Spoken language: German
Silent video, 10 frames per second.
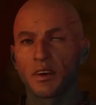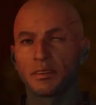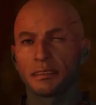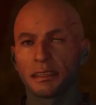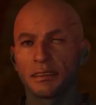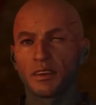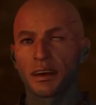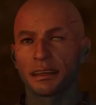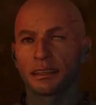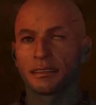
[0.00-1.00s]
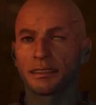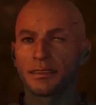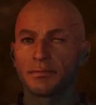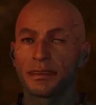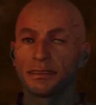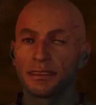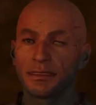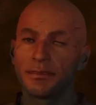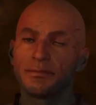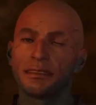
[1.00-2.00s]
Manko wurde an einen geheimen Ort
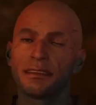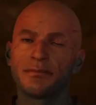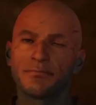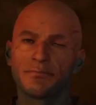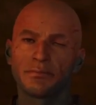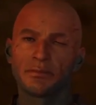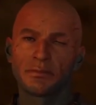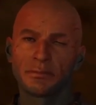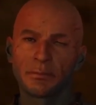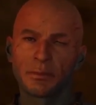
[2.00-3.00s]
gebracht und bewacht.